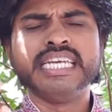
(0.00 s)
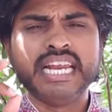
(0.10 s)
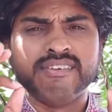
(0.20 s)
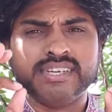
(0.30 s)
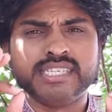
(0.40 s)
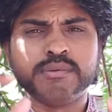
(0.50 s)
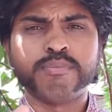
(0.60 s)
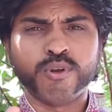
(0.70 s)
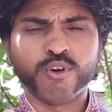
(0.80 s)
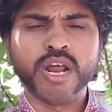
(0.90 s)
இலவச
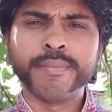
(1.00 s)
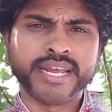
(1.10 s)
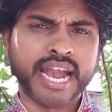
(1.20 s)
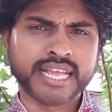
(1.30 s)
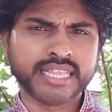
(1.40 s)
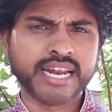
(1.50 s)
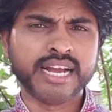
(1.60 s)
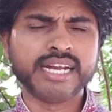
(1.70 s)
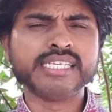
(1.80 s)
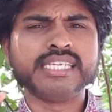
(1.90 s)
ப்ரோக்ராமாக
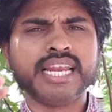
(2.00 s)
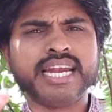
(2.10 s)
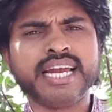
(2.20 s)
நடத்துகிறாங்க சில